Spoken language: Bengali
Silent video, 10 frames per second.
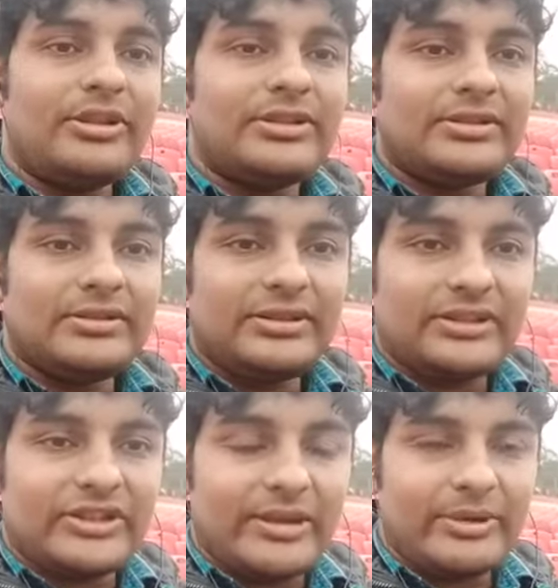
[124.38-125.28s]
রিস্ক নিতে
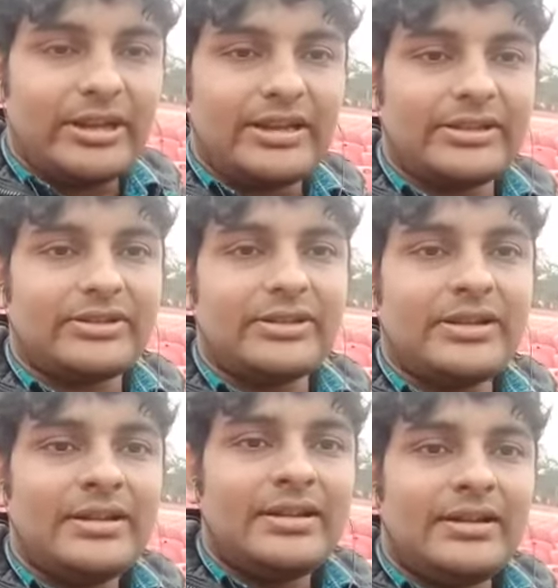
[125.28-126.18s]
চাইবে না এক্ষেত্রে
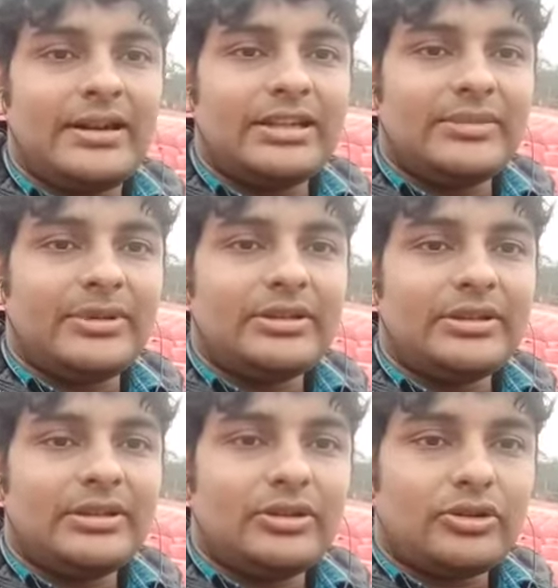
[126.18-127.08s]
হায়দ্রাবাদ
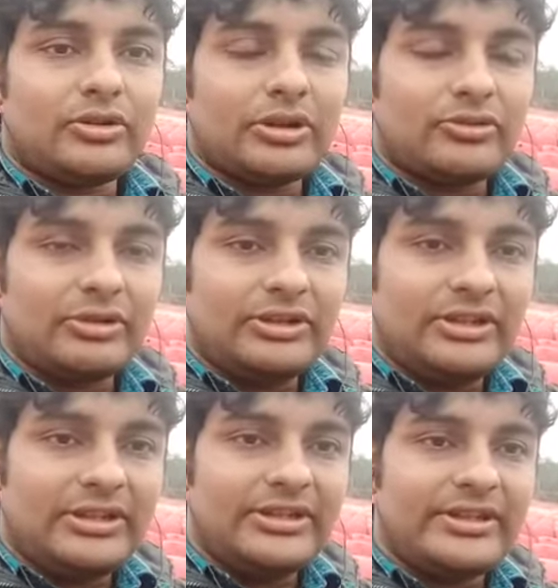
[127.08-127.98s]
সরাসরি
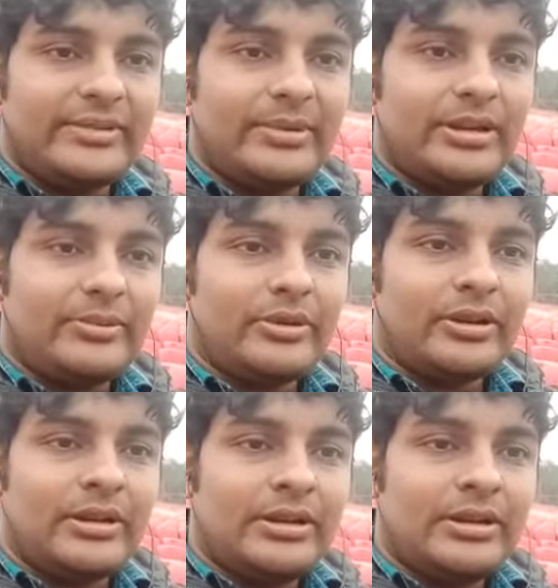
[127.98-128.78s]
জিততে চাইবে এবং